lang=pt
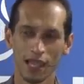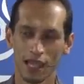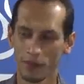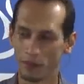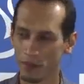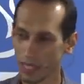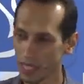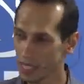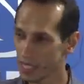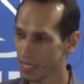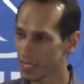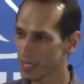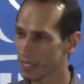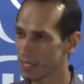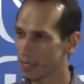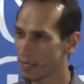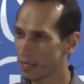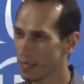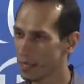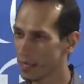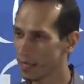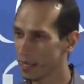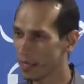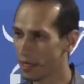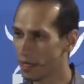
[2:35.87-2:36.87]
Mas
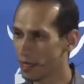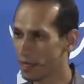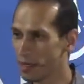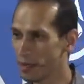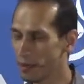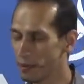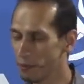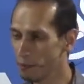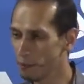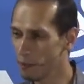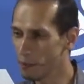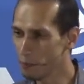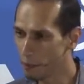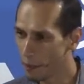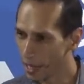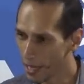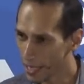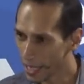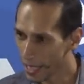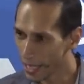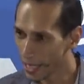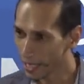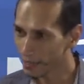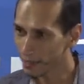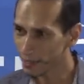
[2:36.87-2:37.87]
me
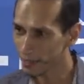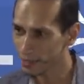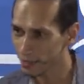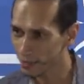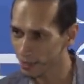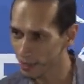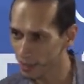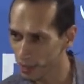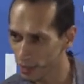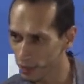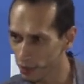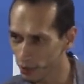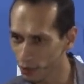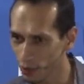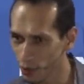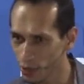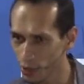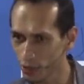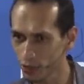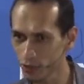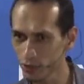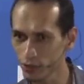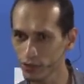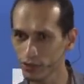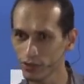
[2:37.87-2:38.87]
parece que
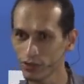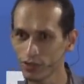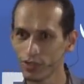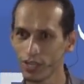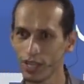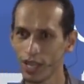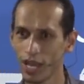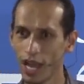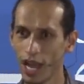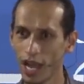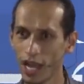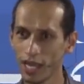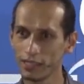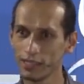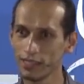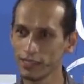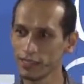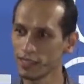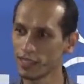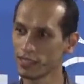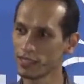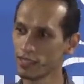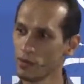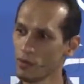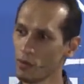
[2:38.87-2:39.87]
nós
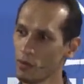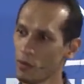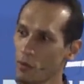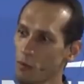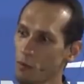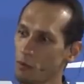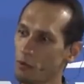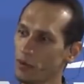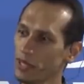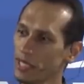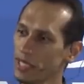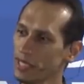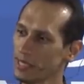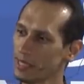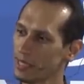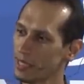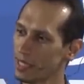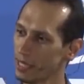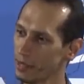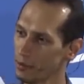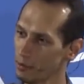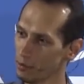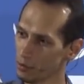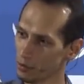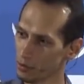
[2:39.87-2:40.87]
ainda não
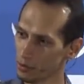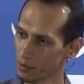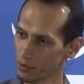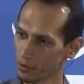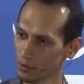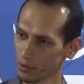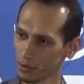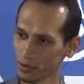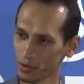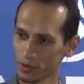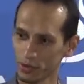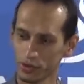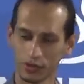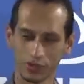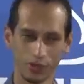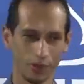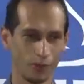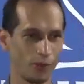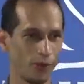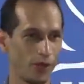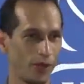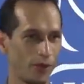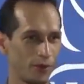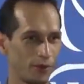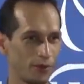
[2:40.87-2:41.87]
compreendemos,
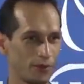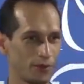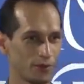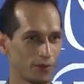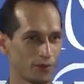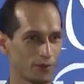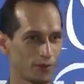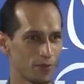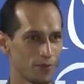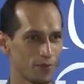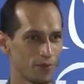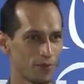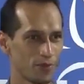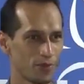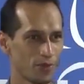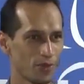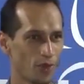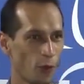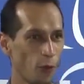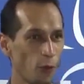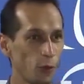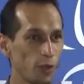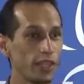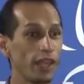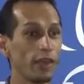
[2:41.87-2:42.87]
Samuel,
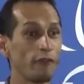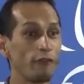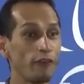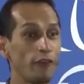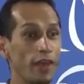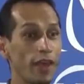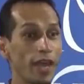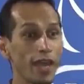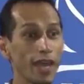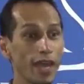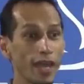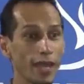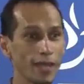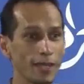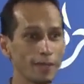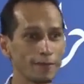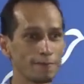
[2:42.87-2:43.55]
o que é fé.